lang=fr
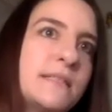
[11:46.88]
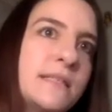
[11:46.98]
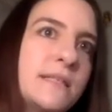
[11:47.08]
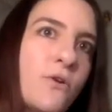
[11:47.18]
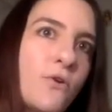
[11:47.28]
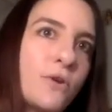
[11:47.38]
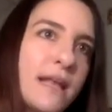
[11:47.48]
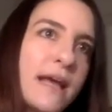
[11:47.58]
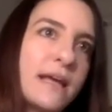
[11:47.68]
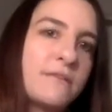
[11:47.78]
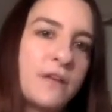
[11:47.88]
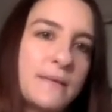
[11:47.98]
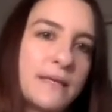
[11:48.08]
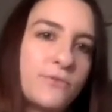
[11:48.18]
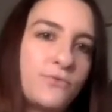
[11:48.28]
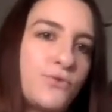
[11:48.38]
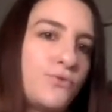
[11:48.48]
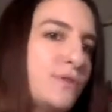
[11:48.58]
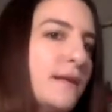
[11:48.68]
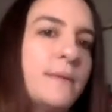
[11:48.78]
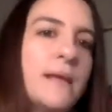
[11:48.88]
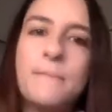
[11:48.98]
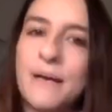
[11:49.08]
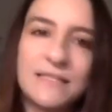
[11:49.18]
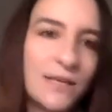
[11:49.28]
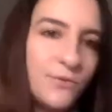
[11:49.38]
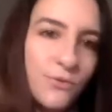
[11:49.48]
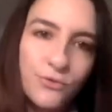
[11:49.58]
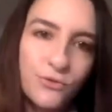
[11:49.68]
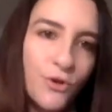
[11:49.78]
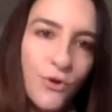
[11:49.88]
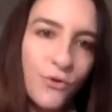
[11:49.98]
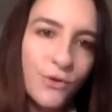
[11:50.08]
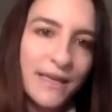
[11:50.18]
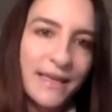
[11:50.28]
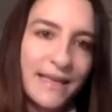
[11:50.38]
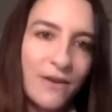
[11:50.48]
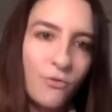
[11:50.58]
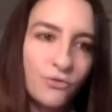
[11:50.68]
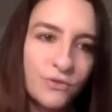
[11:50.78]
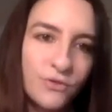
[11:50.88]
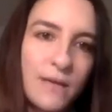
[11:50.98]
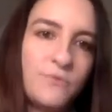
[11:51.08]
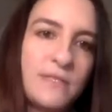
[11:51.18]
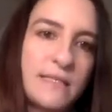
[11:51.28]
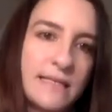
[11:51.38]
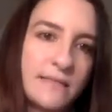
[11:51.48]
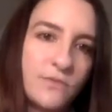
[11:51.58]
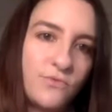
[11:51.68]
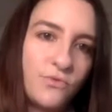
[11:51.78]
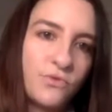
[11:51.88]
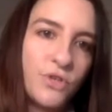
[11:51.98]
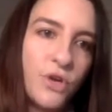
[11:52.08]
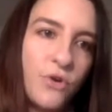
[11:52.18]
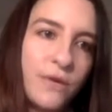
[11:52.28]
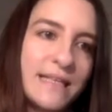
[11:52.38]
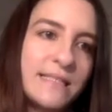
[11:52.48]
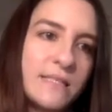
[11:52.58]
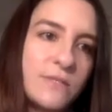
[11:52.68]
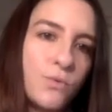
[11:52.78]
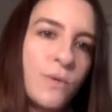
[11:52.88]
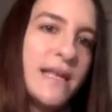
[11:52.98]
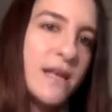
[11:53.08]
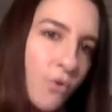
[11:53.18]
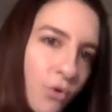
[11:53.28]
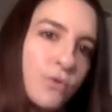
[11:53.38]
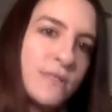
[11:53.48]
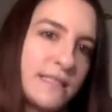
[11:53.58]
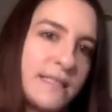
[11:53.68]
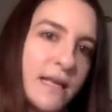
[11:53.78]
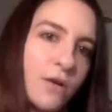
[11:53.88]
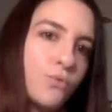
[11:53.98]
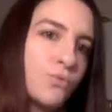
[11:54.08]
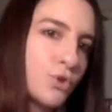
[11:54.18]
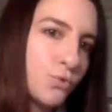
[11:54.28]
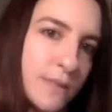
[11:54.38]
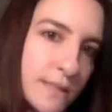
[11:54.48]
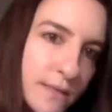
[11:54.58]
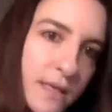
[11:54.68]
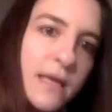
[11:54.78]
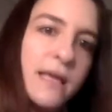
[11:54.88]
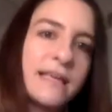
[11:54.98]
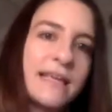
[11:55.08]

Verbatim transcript: cette langue, elle arrive en Amérique du Sud, elle, passe à une autre langue et elle entre dans la musicalité d'une autre langue. Et ce sont les langues aussi qui la construisent. Oui.